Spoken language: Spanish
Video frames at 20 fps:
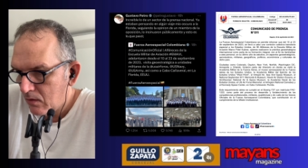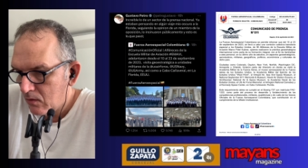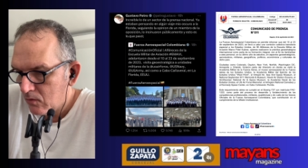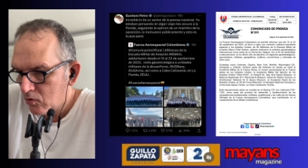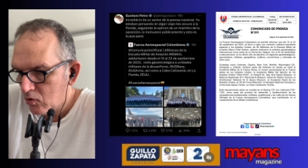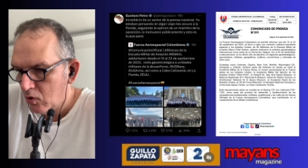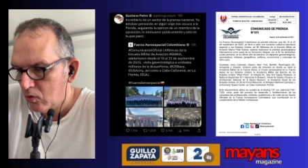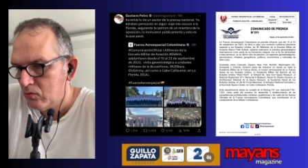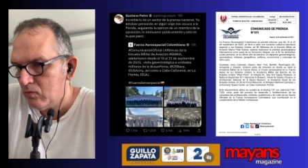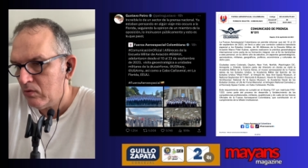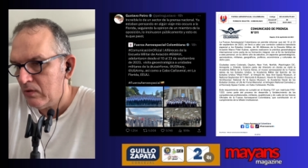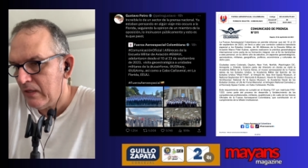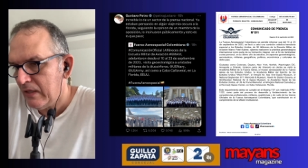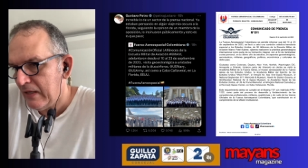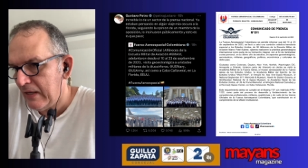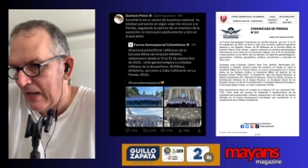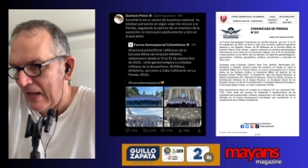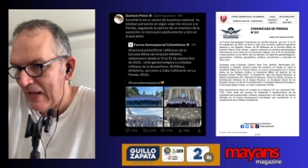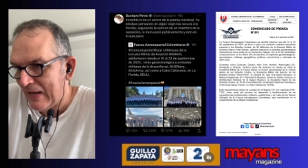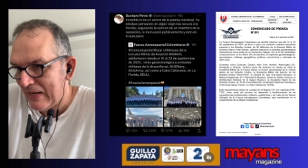
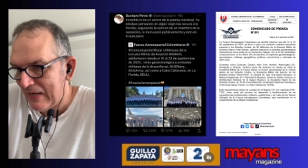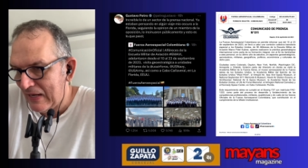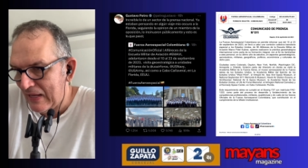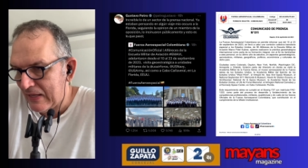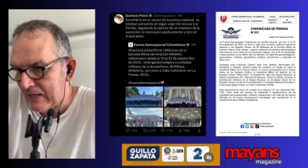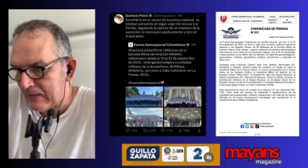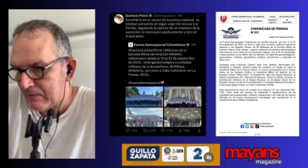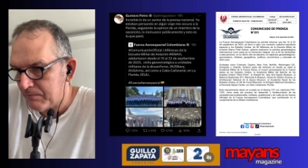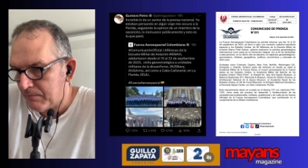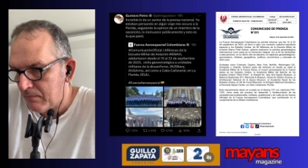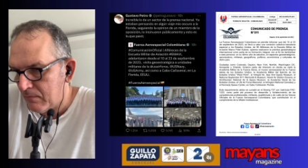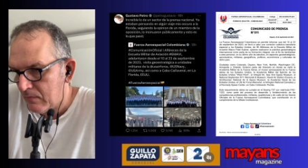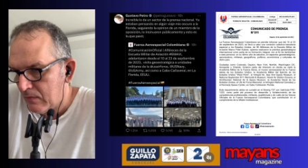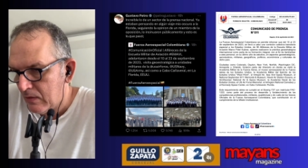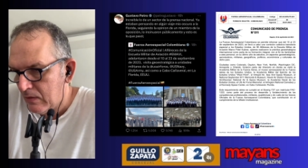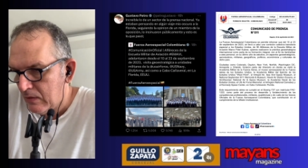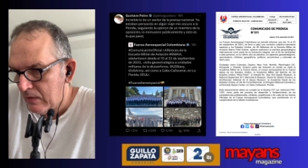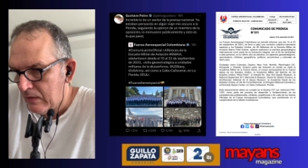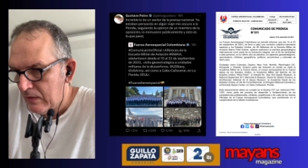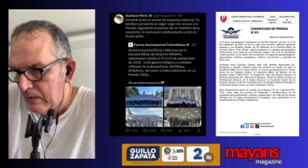donde aclaran
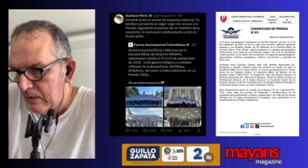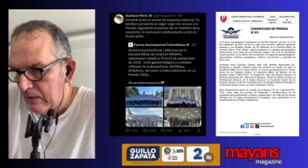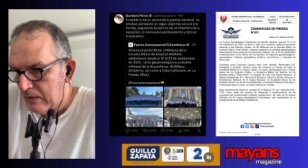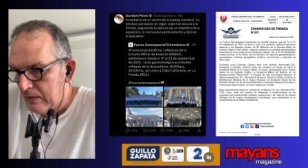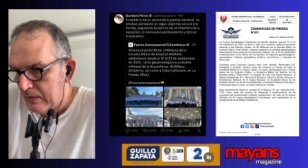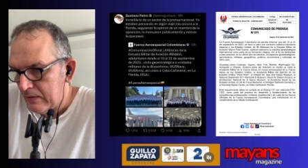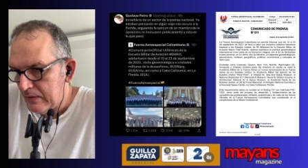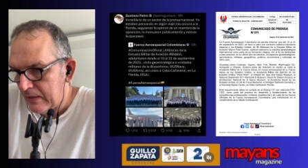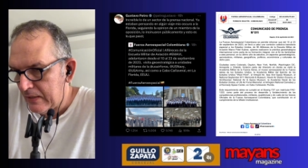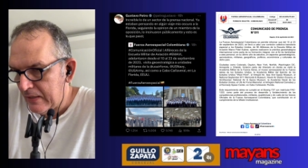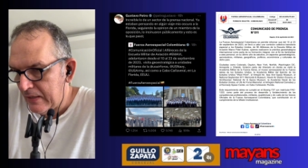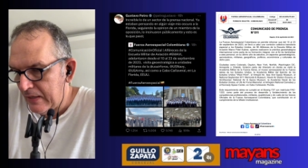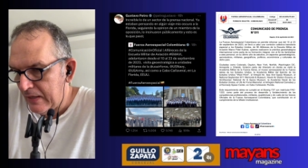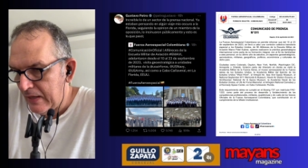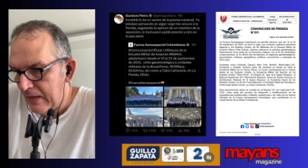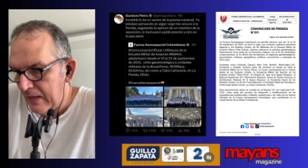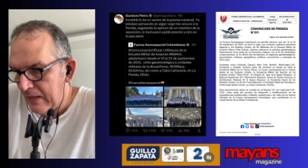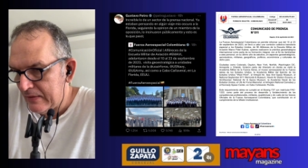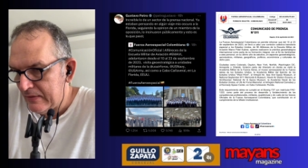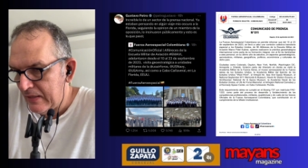de
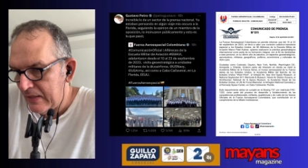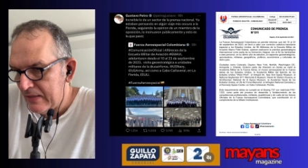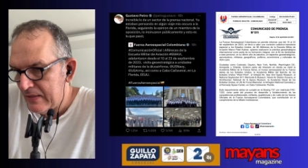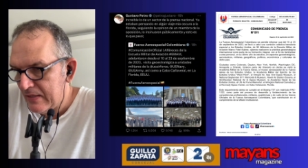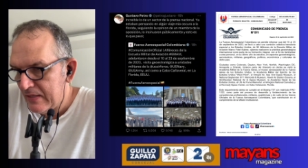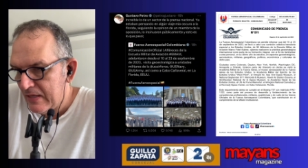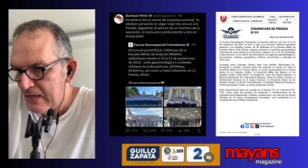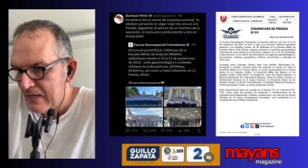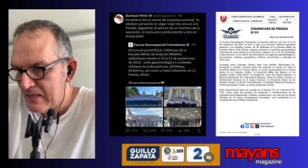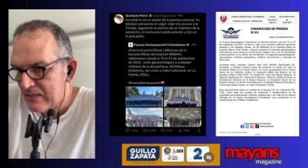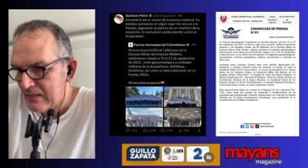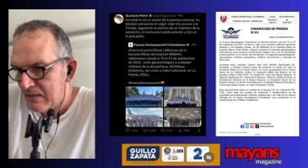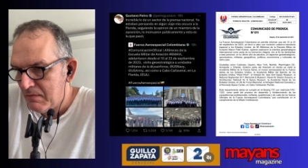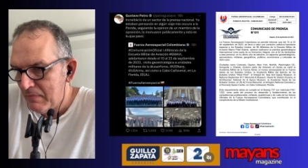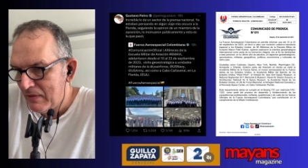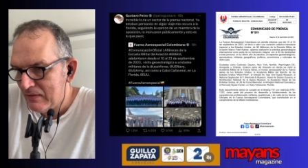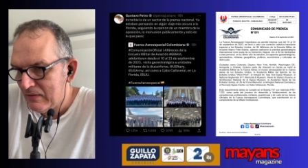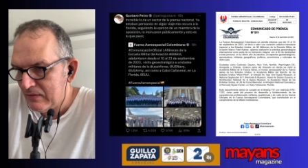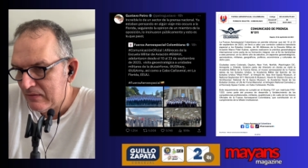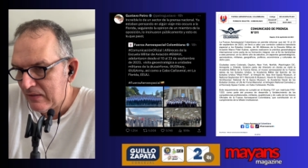que del 10 al
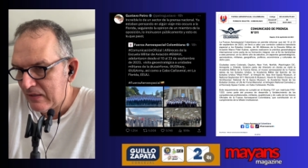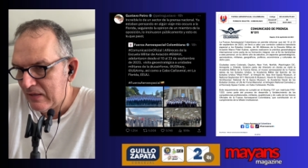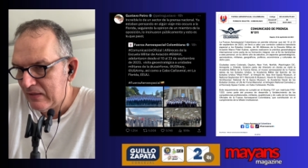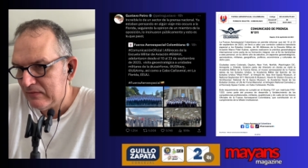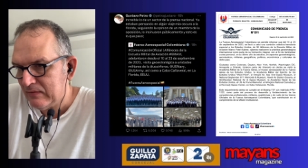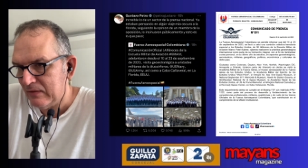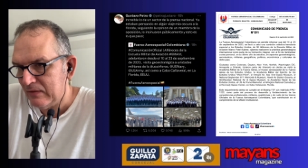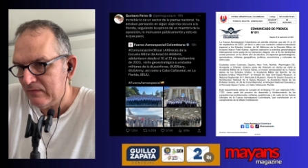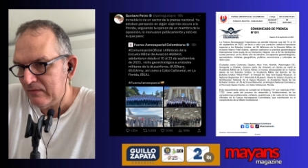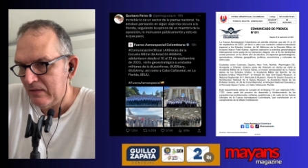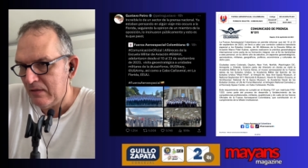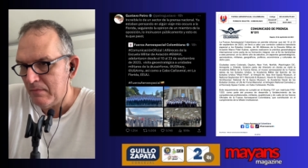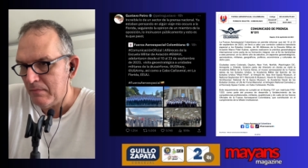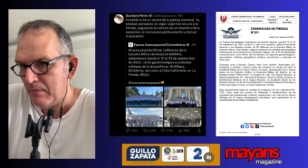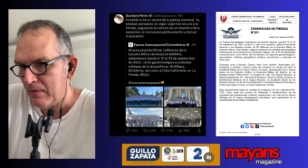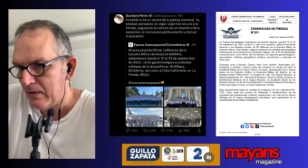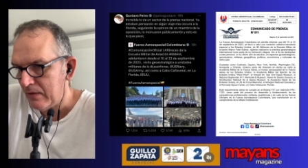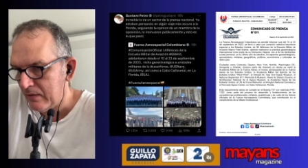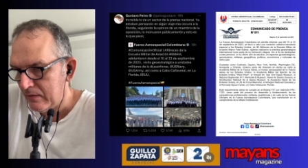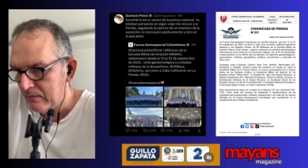23 de
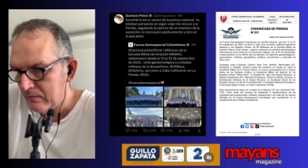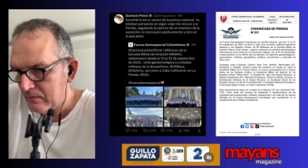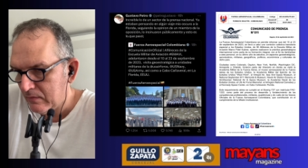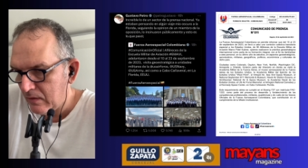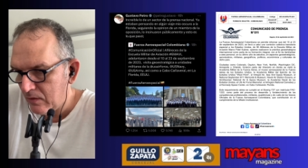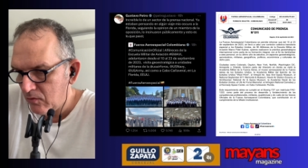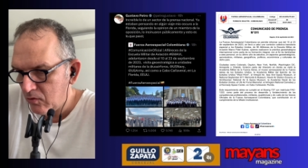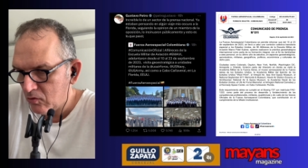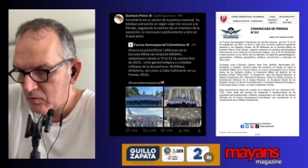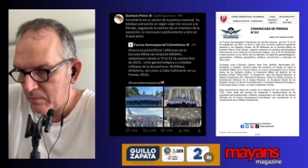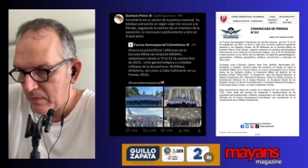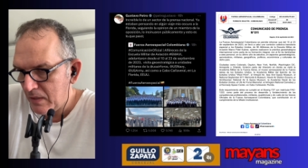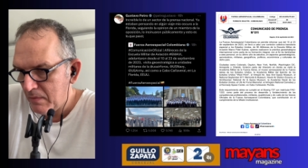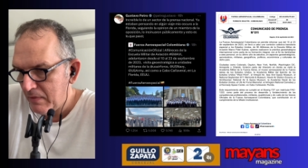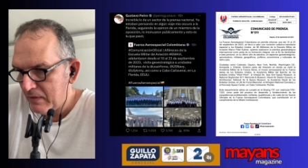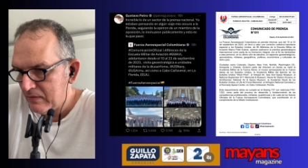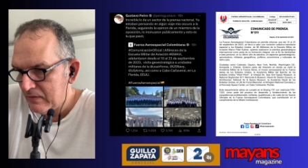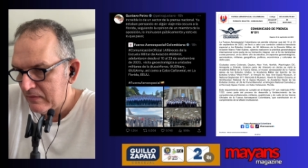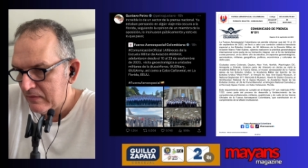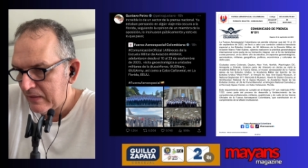septiembre del
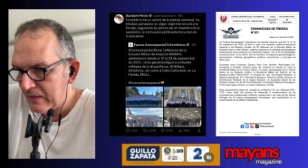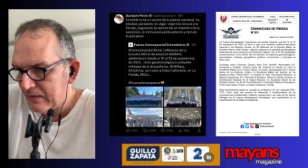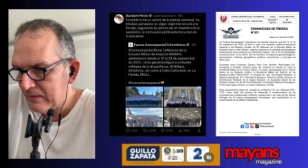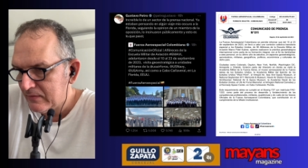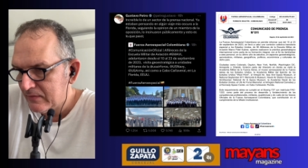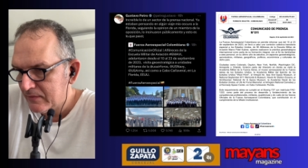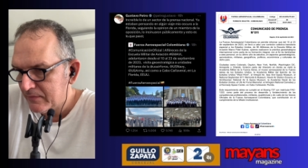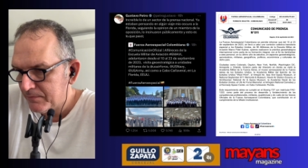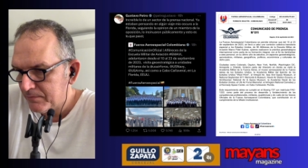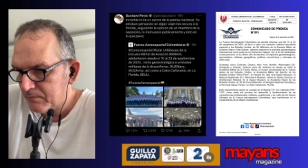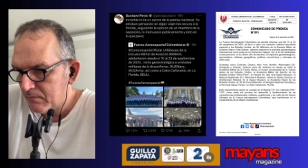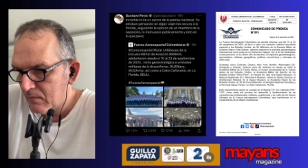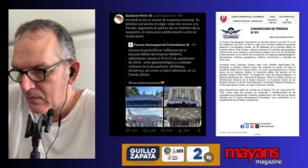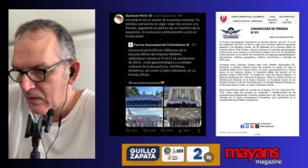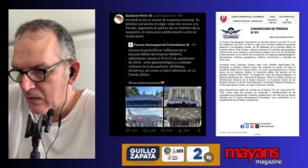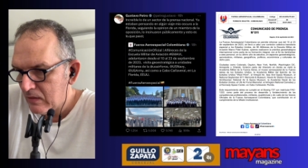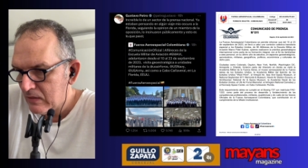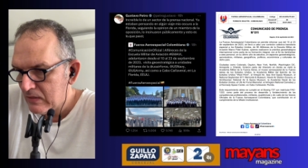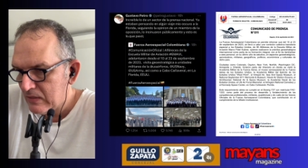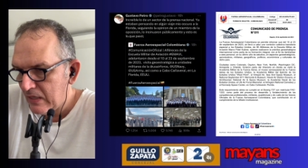2023
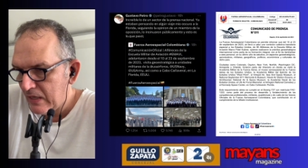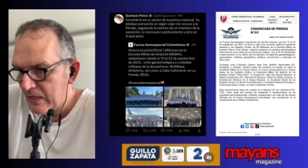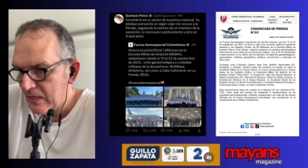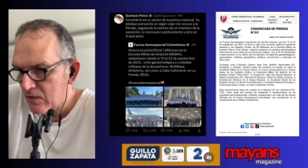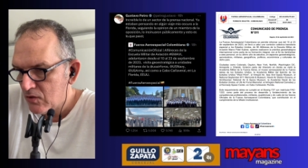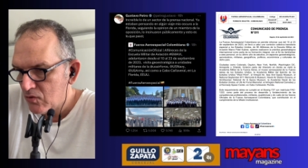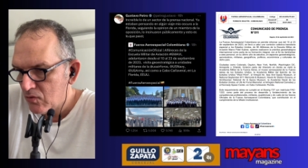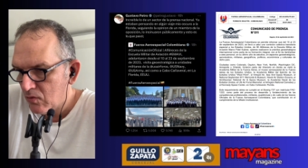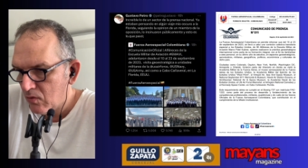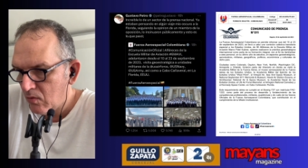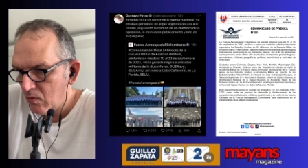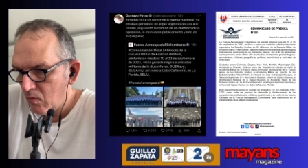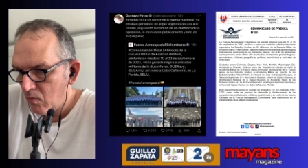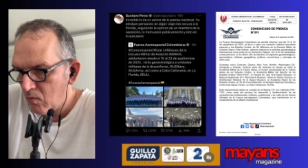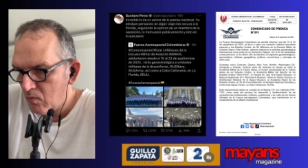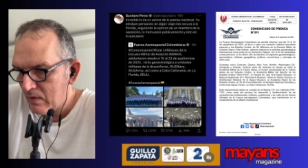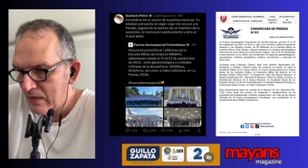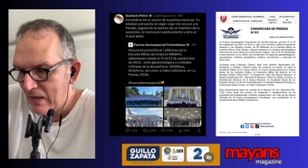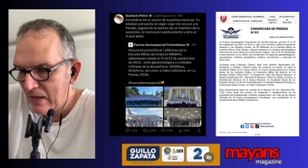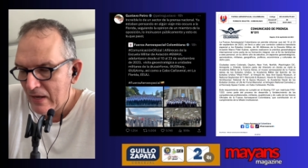se hizo
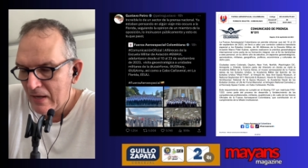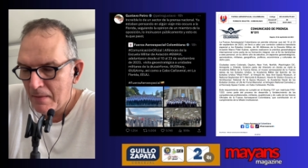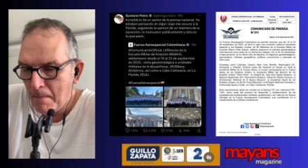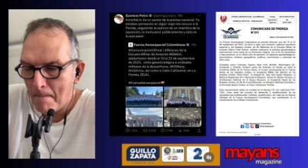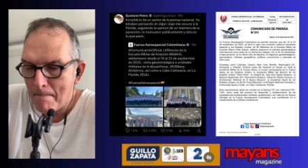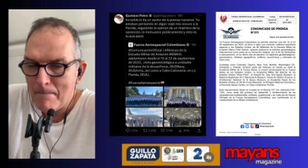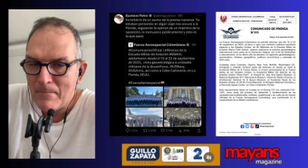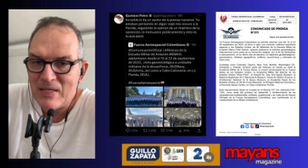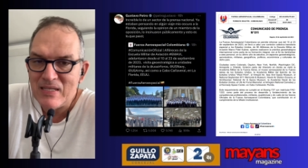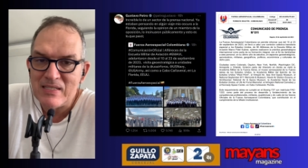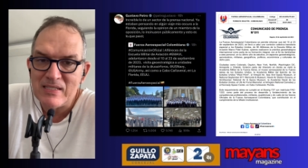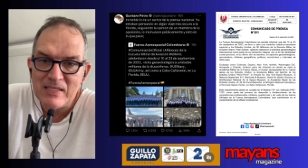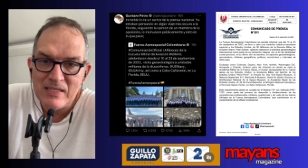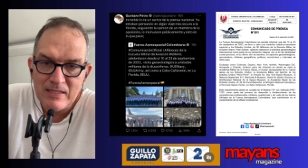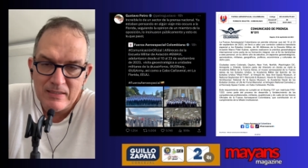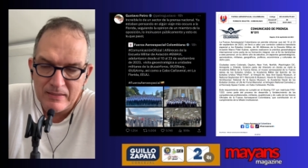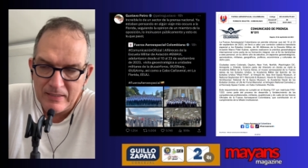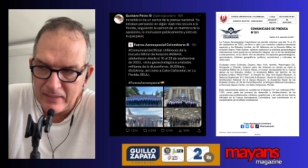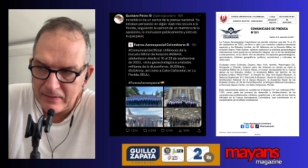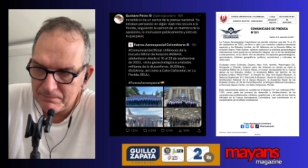una
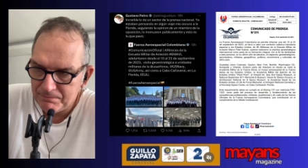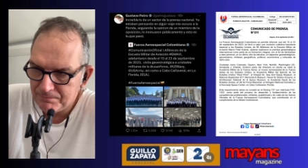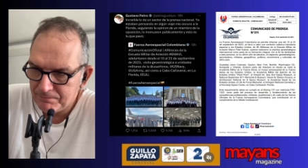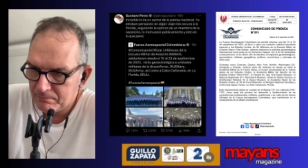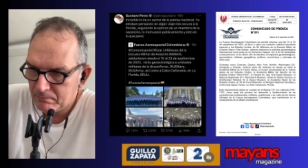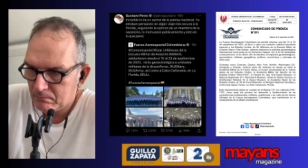visita